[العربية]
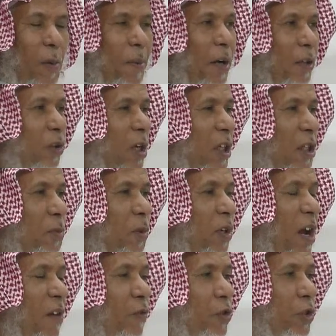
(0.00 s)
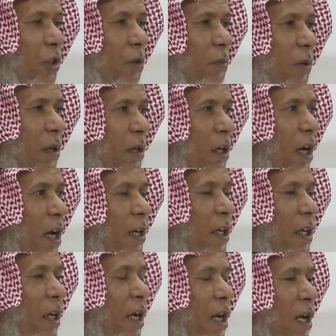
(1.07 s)
وما تقدموا لانفسكم
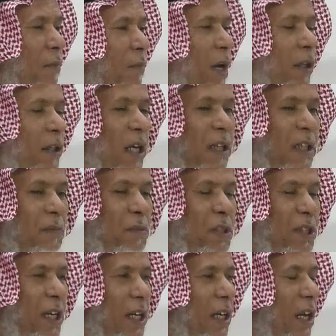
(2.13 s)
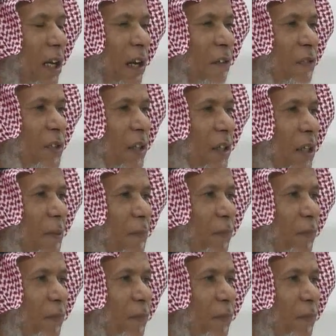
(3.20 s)
يعني ما تقدم من شيء الا لنفسك